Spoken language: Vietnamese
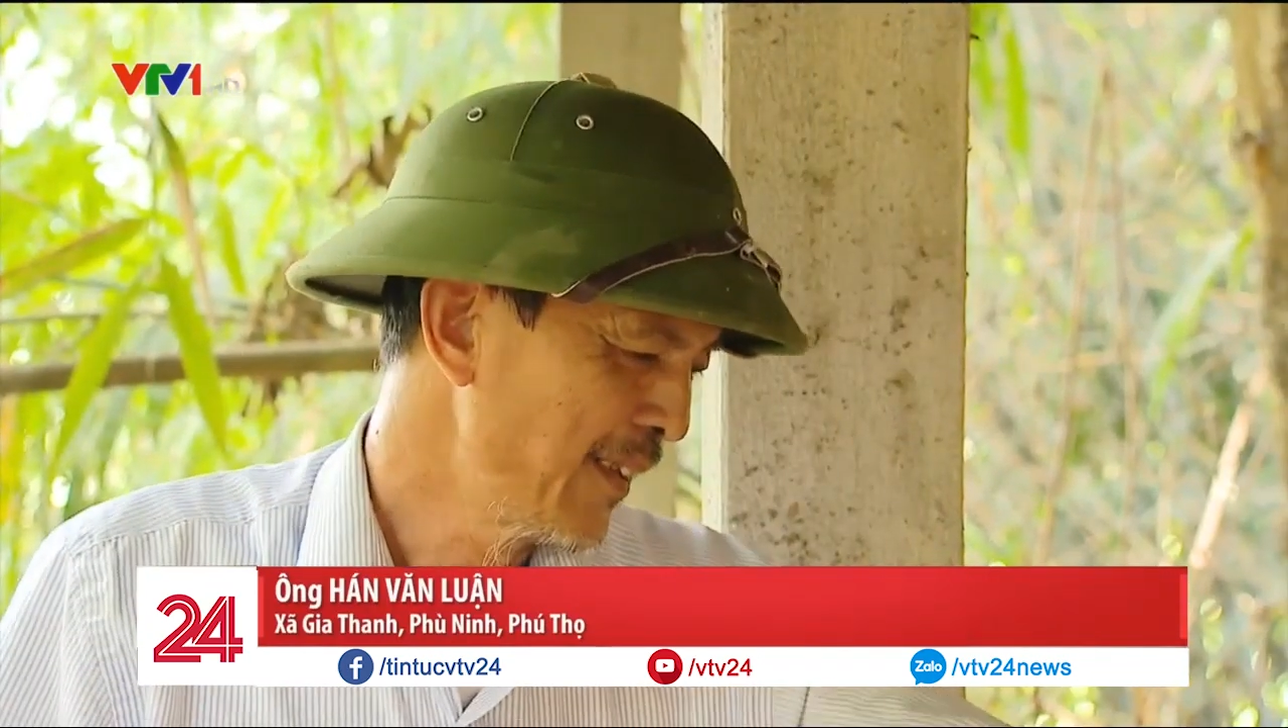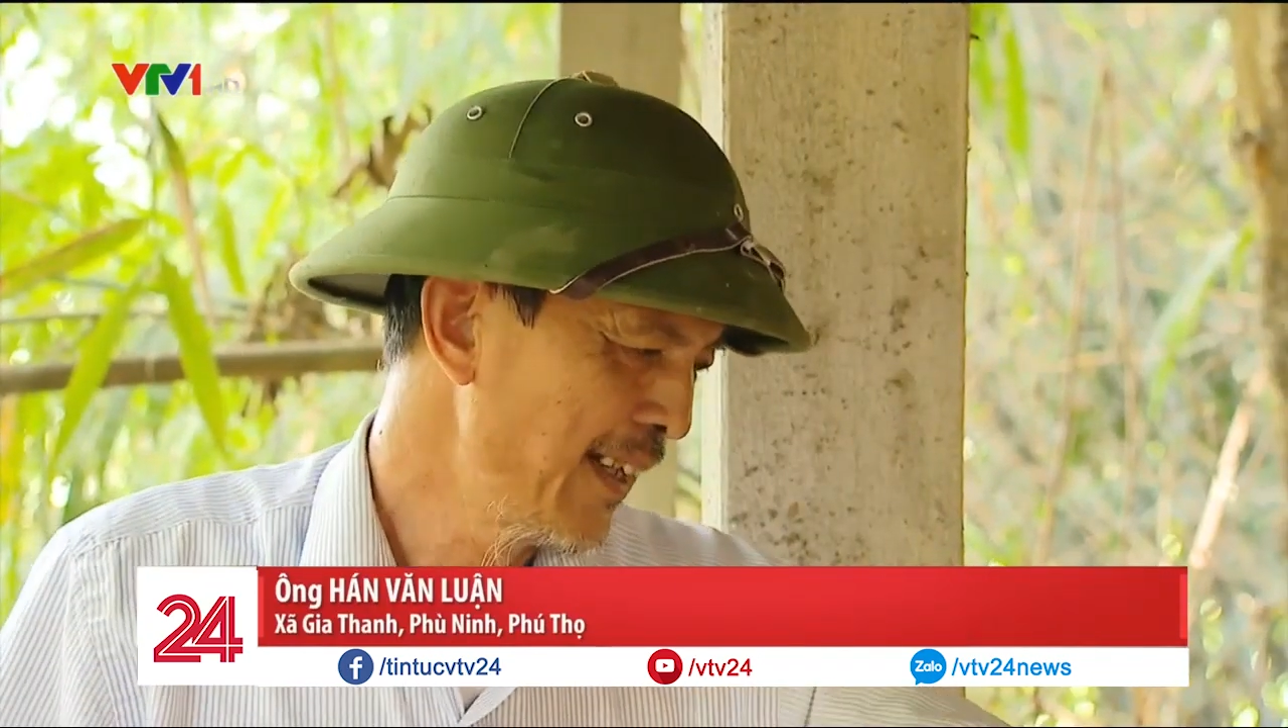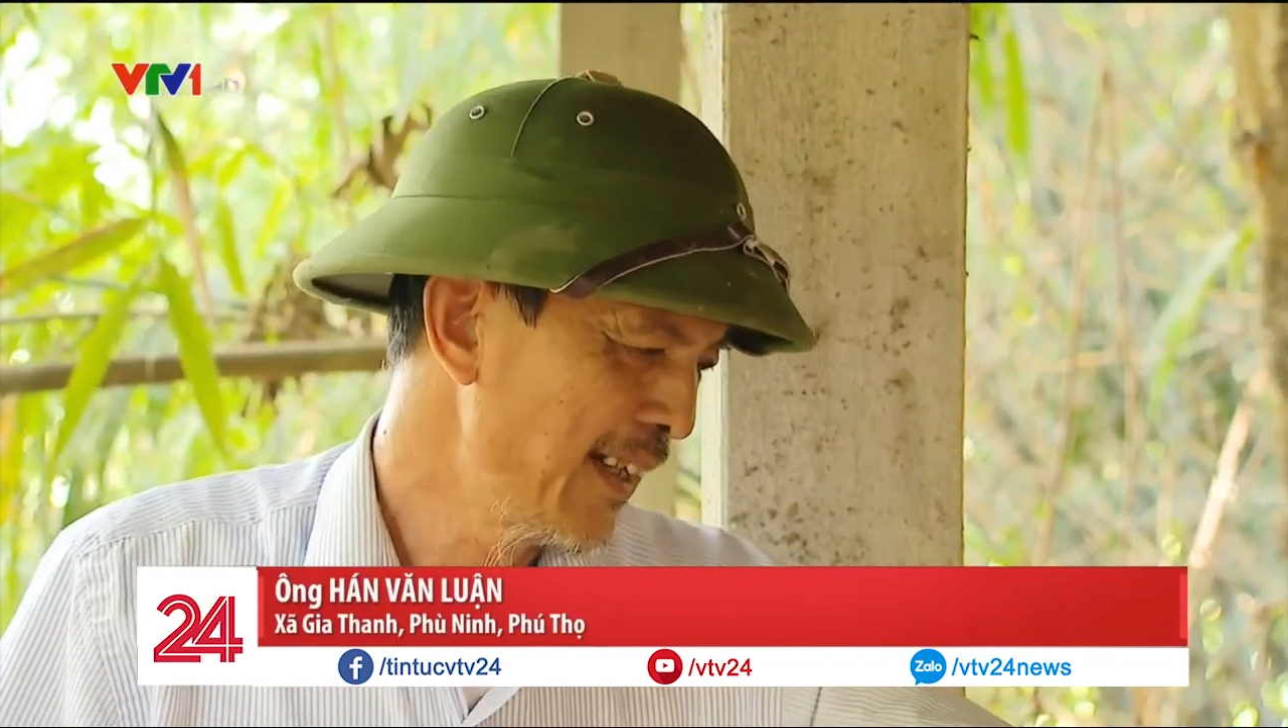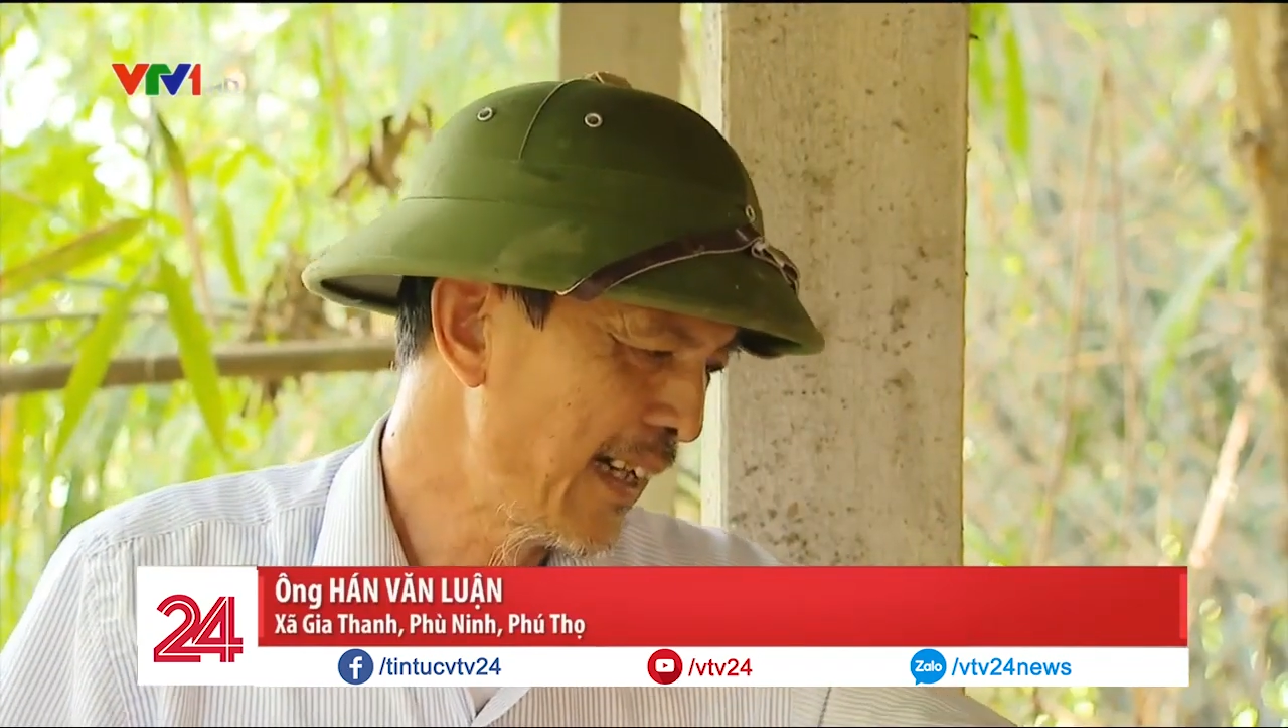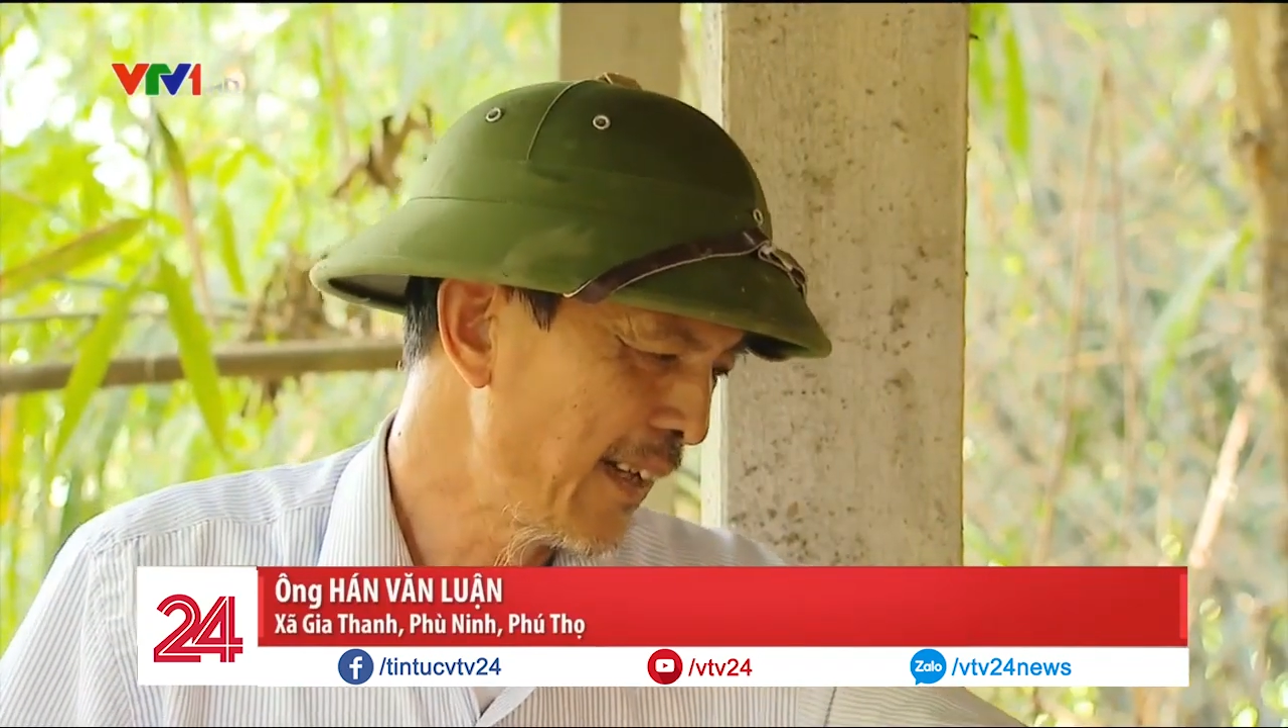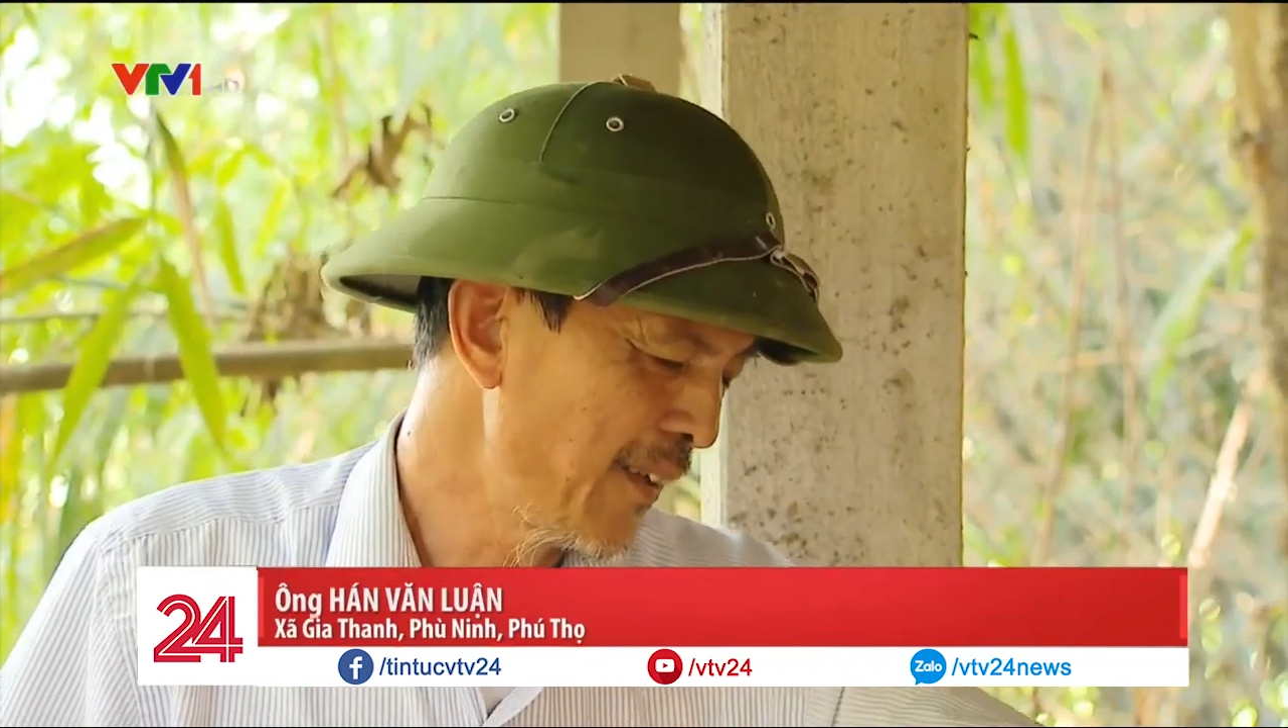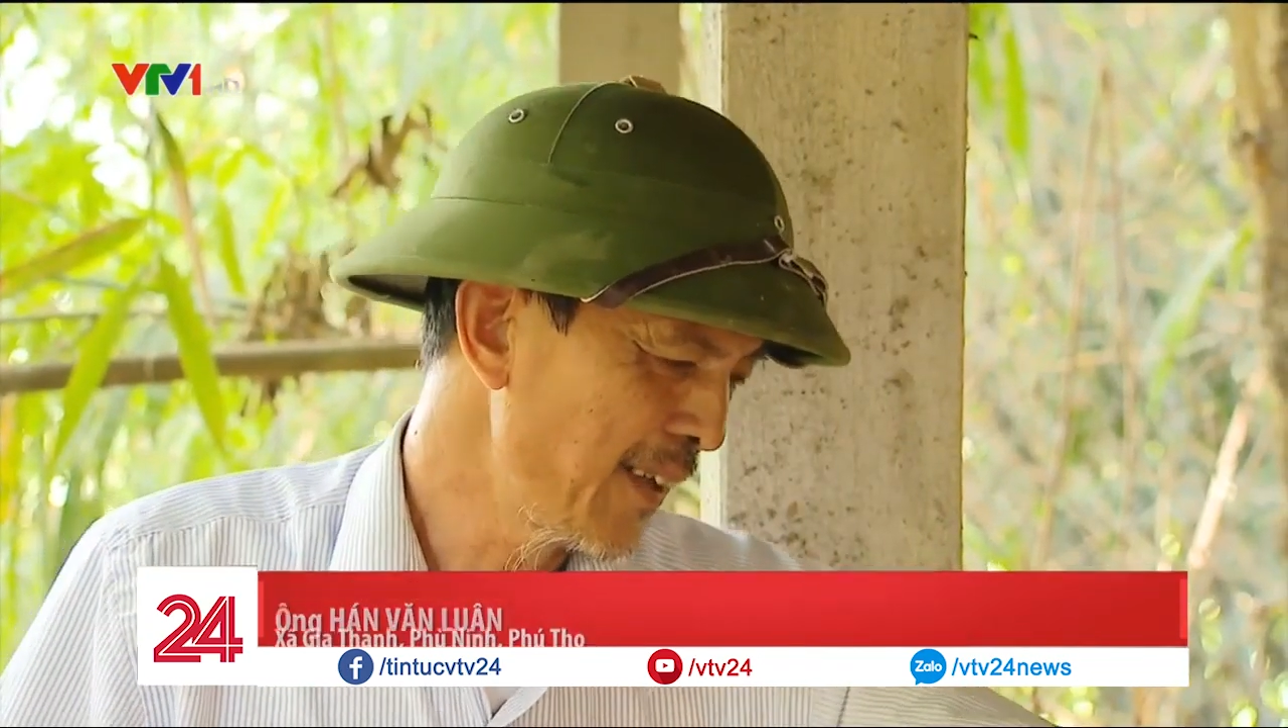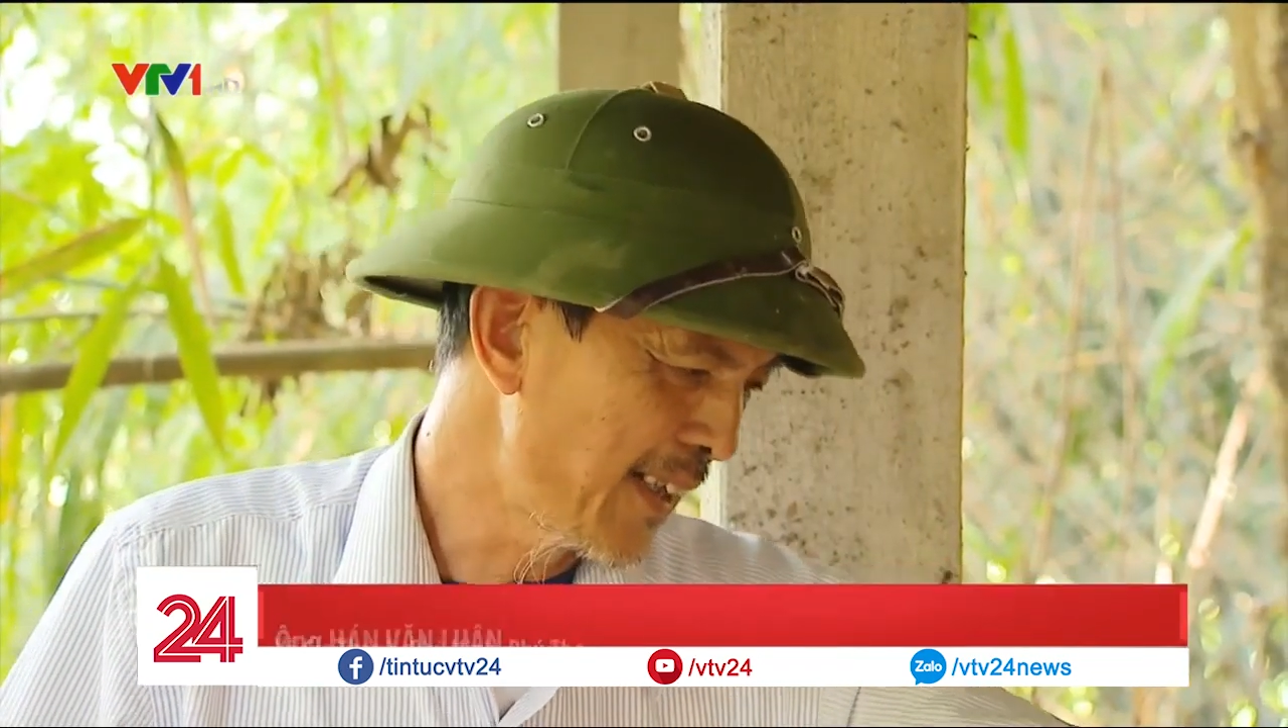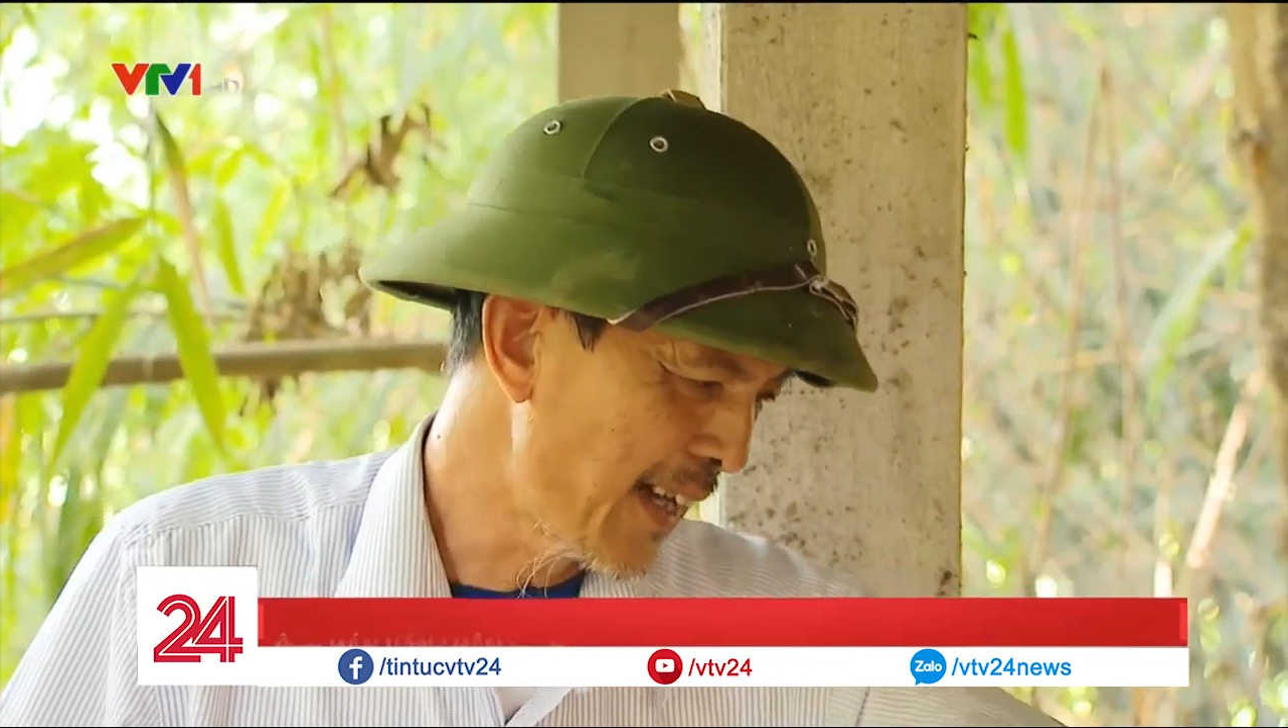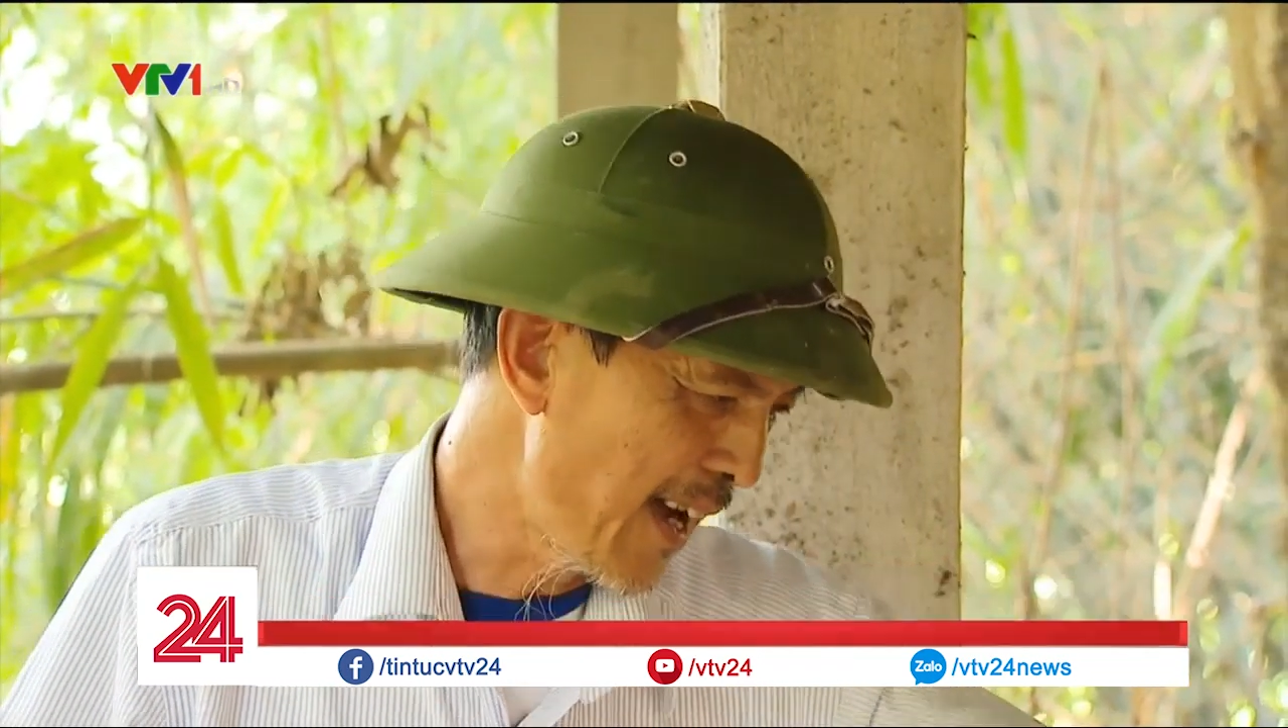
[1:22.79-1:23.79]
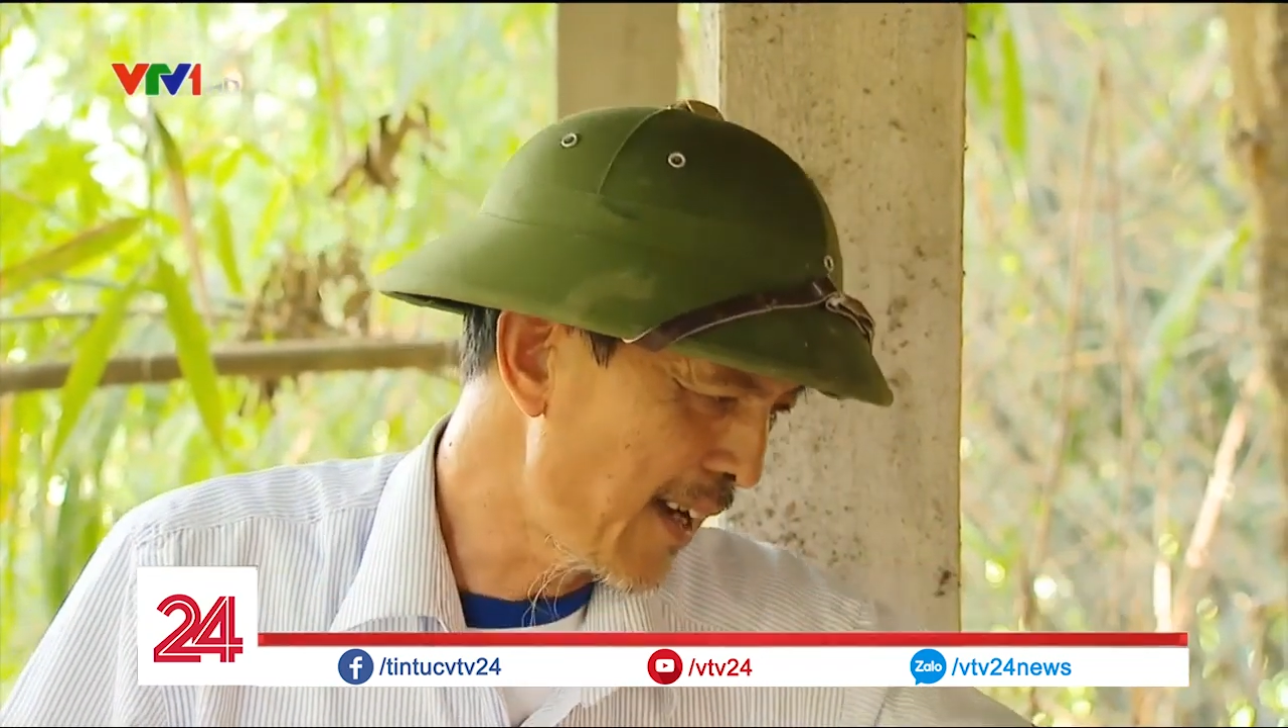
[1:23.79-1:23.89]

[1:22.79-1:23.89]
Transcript: Cho nên là nó